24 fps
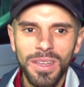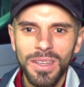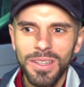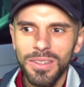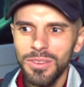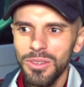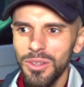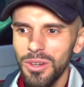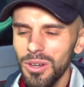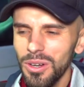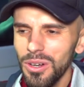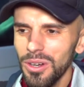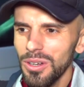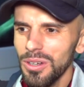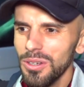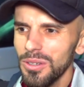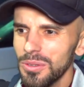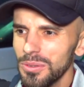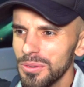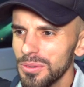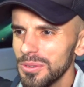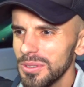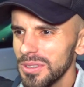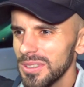No,
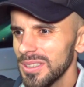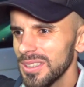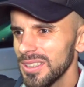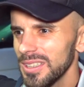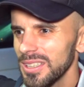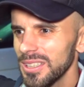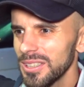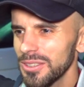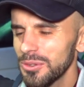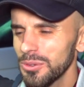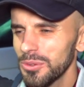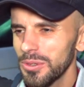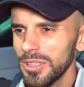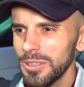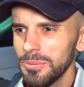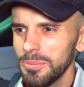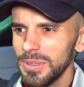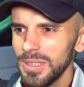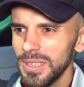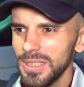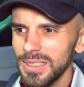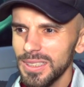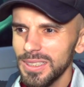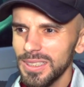tutaj
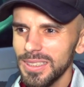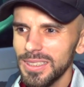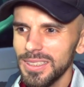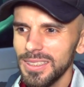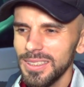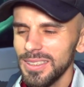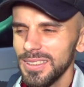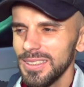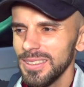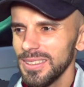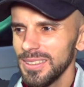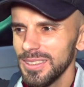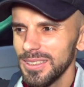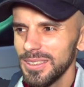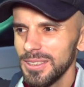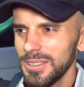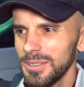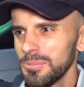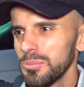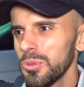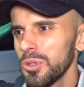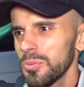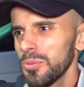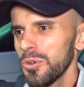byli e,
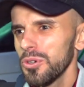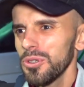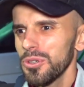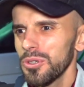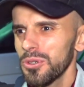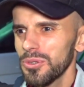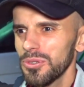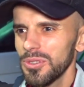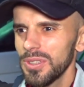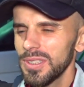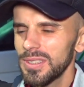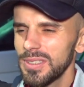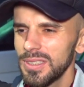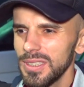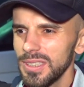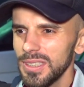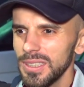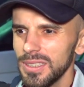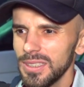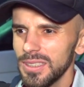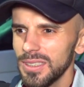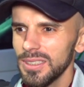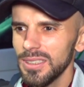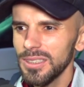moi rodzice,
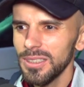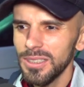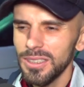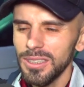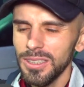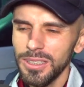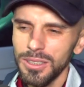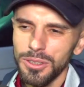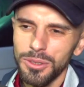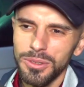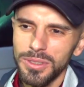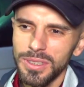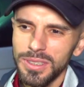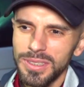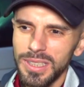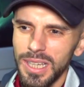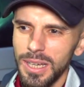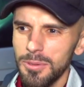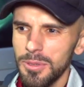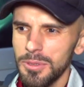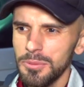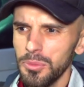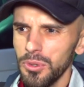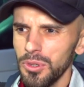e,
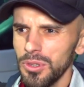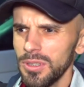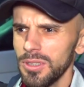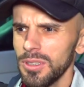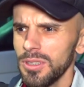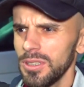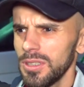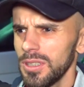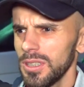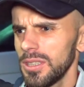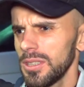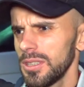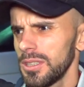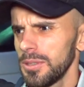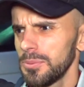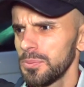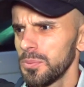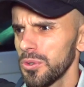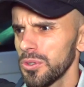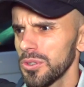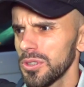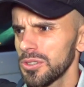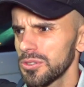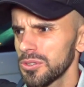rodzicami, moja,
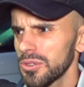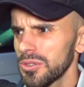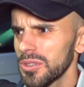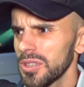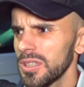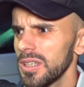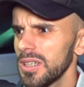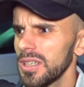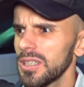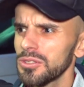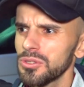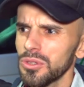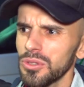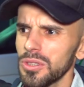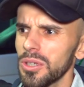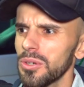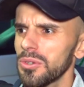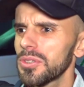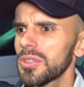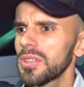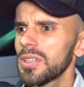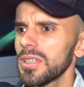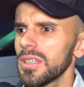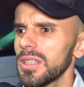moja żona,
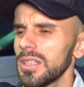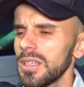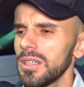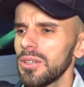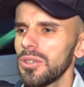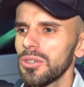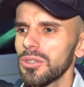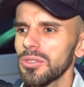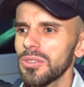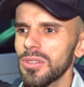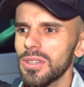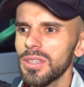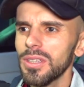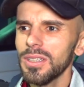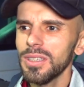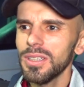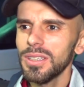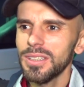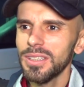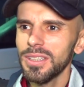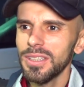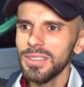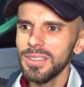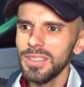żona od, od
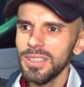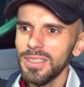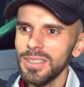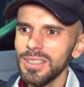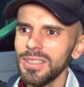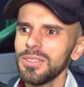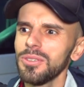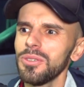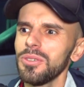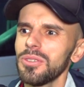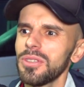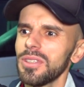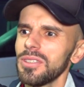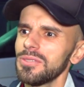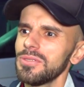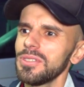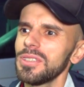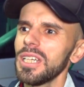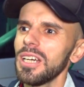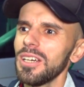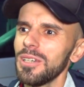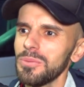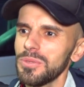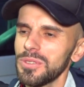e, trenera. No, też
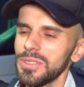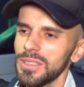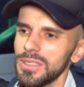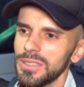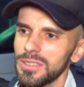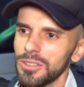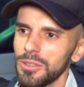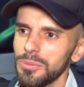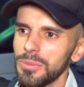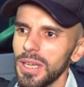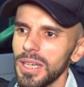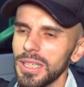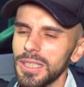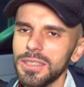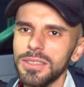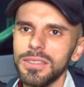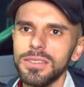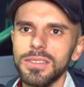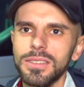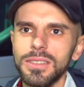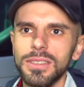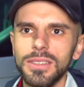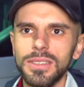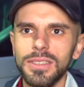widziałem, że są
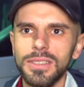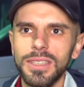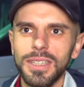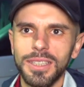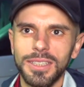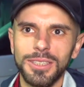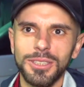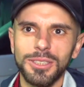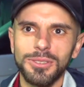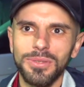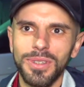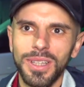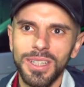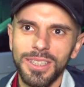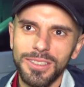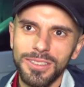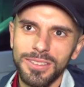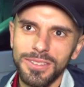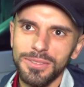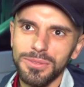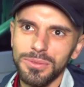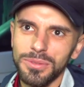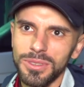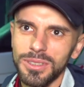jakieś, e, jakieś
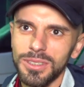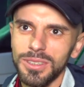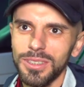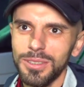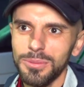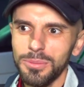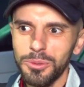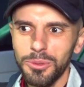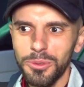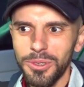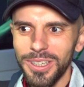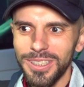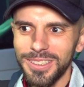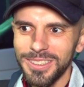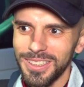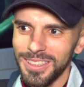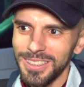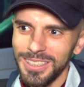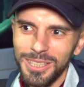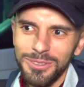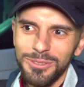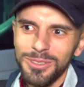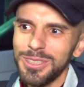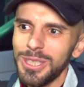flagi e,
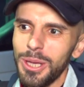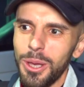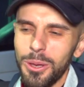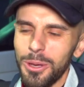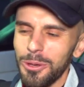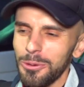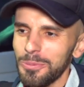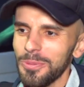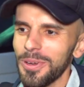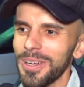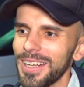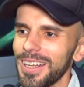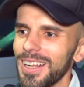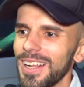bułgarskie, nie widziałem